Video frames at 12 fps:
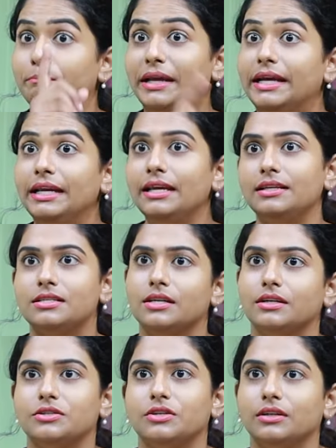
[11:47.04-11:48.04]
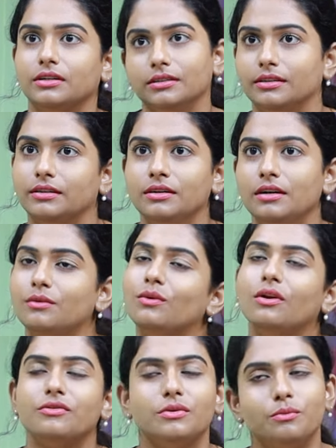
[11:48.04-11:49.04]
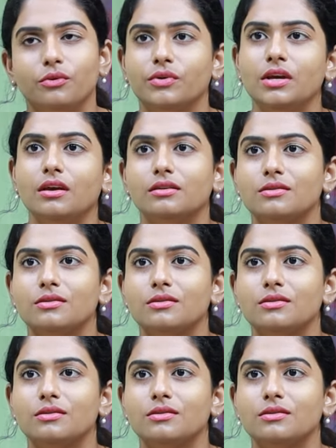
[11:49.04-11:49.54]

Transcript: பிகினிங் ஸ்டேஜில் இருந்தது ஒன் ஆஃப் த மூவி